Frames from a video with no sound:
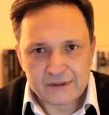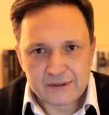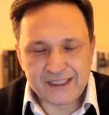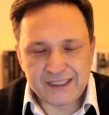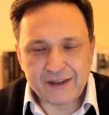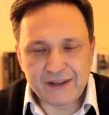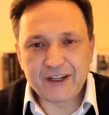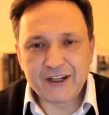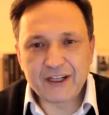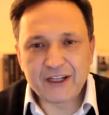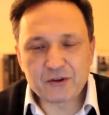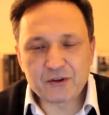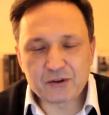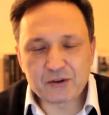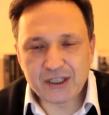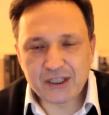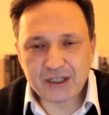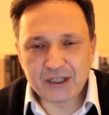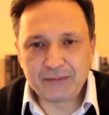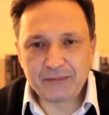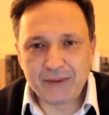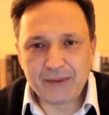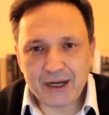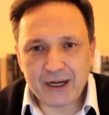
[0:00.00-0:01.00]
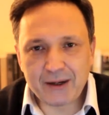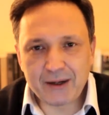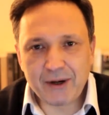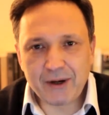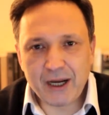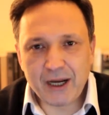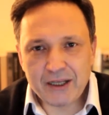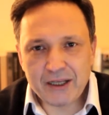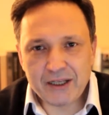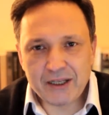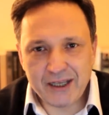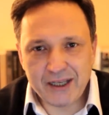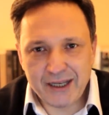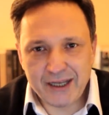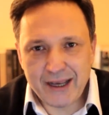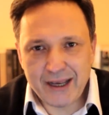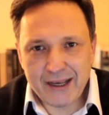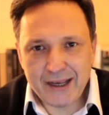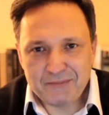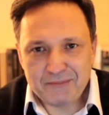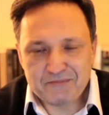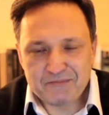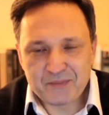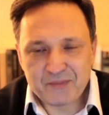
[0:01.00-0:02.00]
Sevgili dostlarım merhaba.
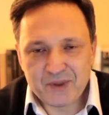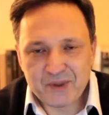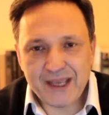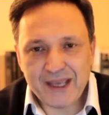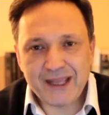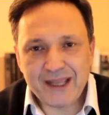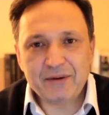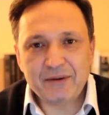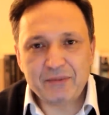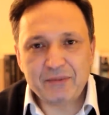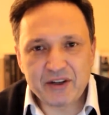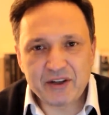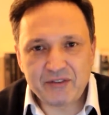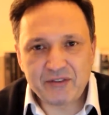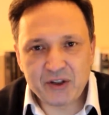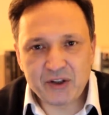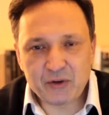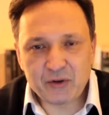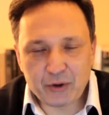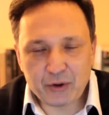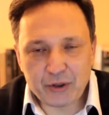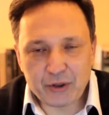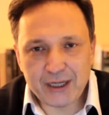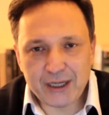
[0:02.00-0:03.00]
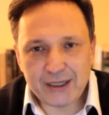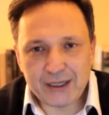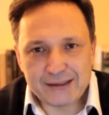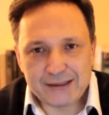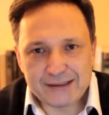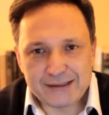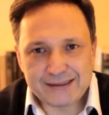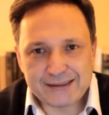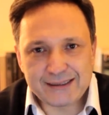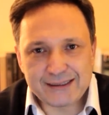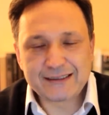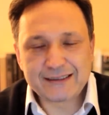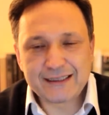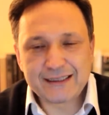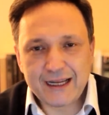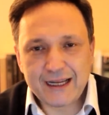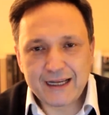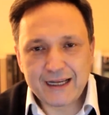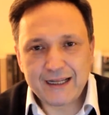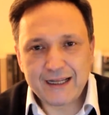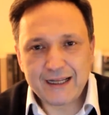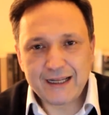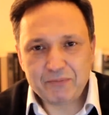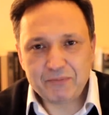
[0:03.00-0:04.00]
Yine yeni bir videoda
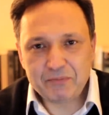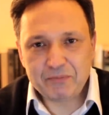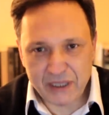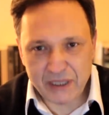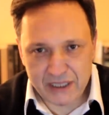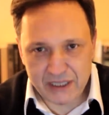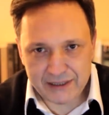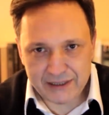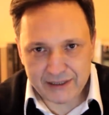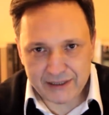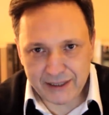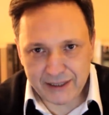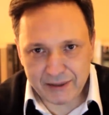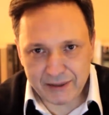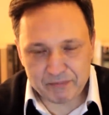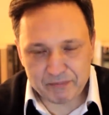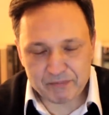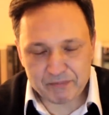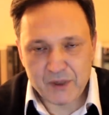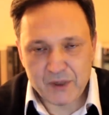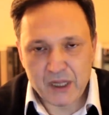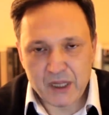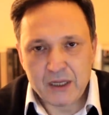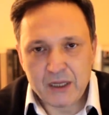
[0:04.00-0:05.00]
sizlerle birlikteyim.